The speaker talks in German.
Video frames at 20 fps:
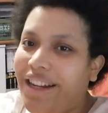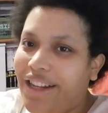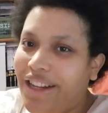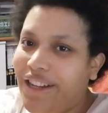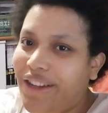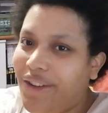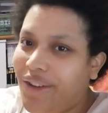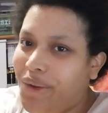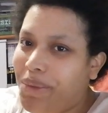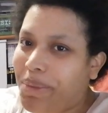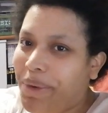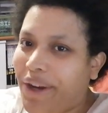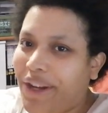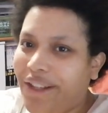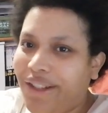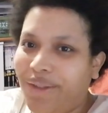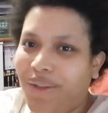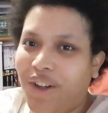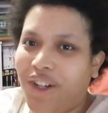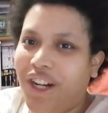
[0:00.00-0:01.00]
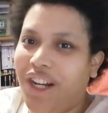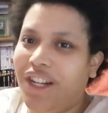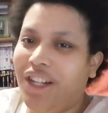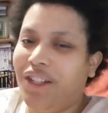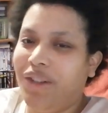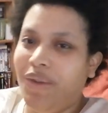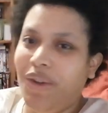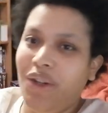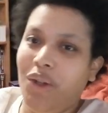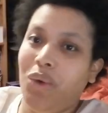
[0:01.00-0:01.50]
die übrigens wahrscheinlich
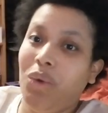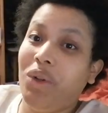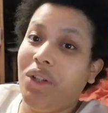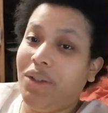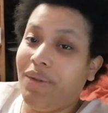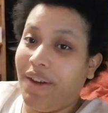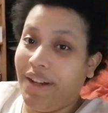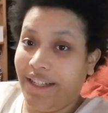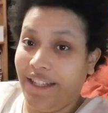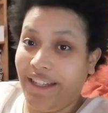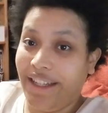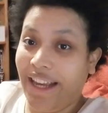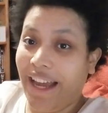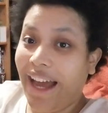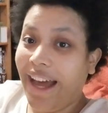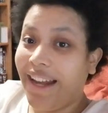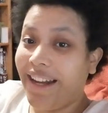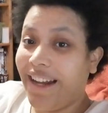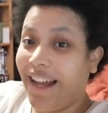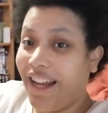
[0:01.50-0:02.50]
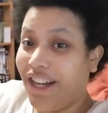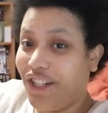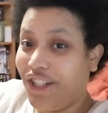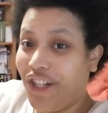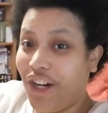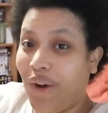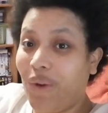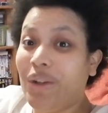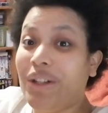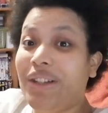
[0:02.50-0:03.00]
das Video in 20 Jahren
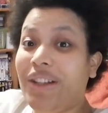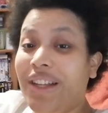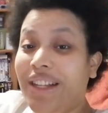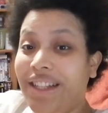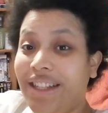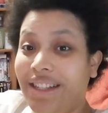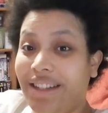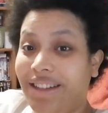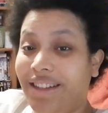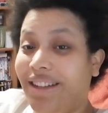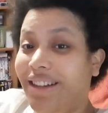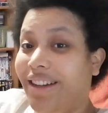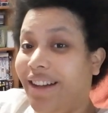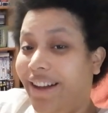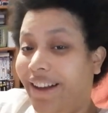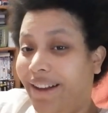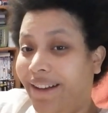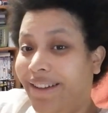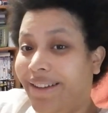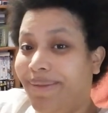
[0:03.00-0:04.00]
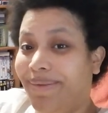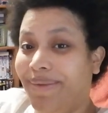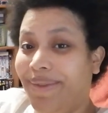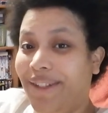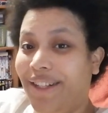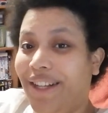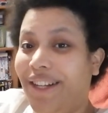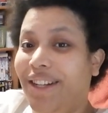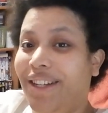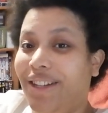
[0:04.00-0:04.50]
anschauen, Zinsen äh,
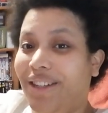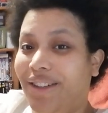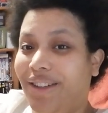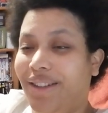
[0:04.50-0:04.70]
sind,